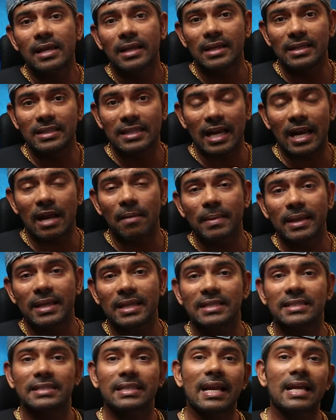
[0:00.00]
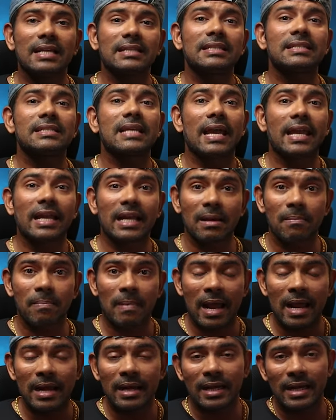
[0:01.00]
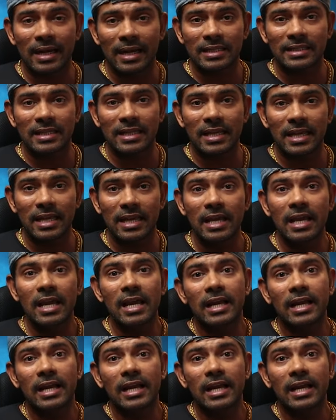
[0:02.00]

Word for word: कि सर हमें किस तरह से साइकिल प्लान करना चाहिए